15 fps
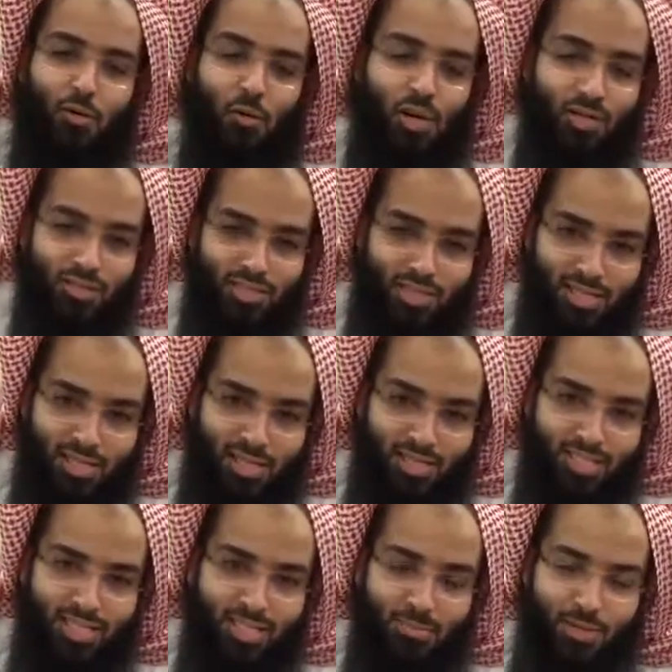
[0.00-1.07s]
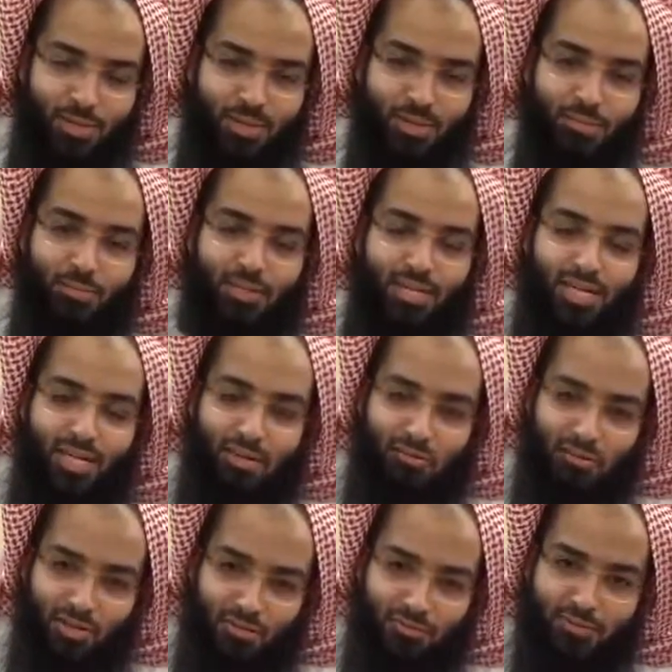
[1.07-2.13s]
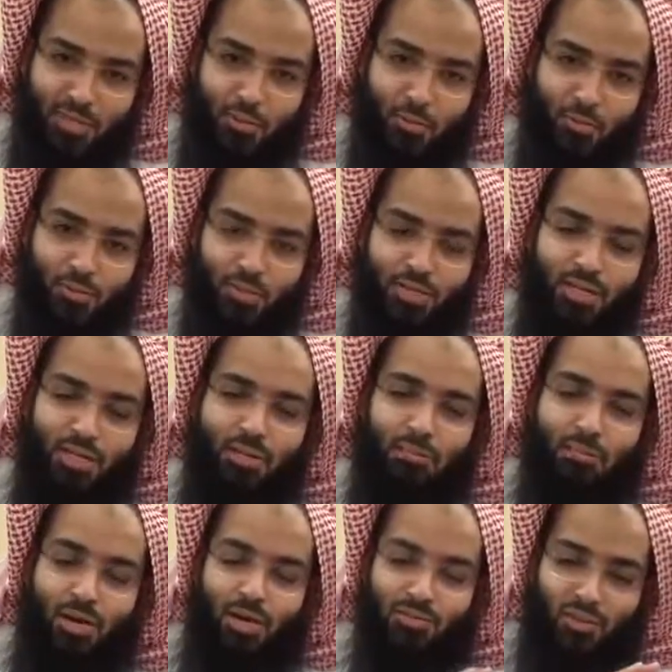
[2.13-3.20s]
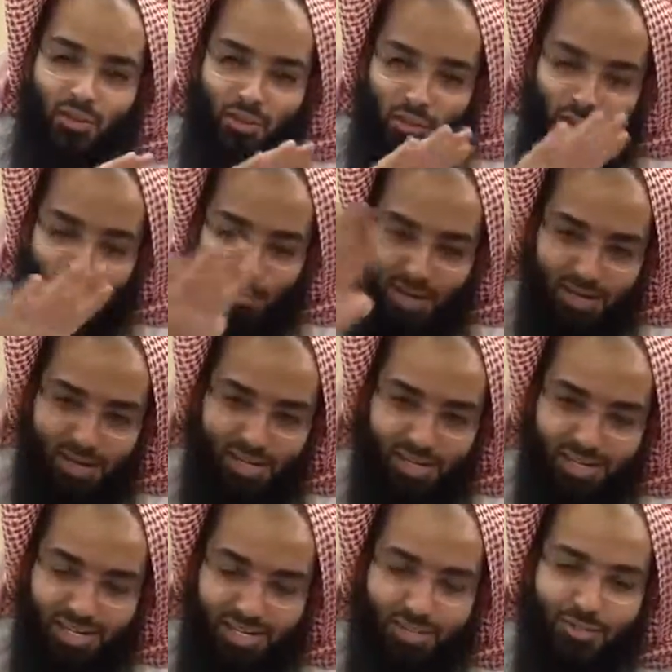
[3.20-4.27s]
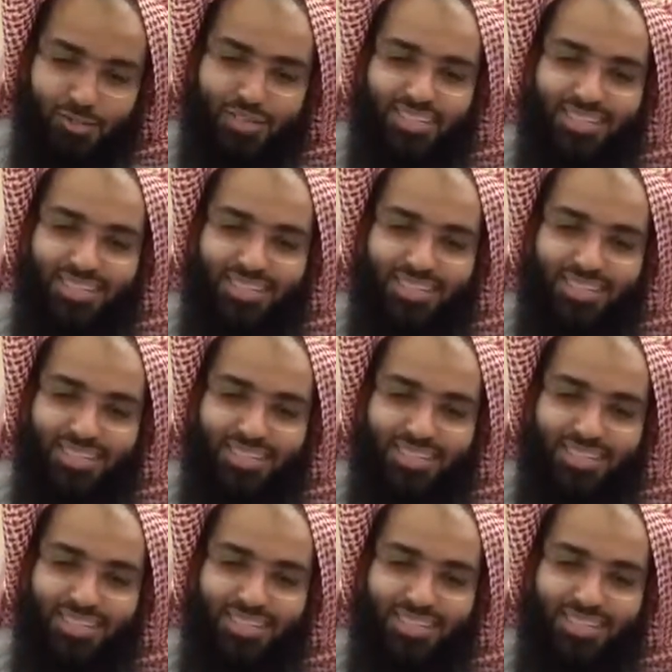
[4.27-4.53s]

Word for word: وقد قيل قديما من عرف نفسه ما ضره ما قال الناس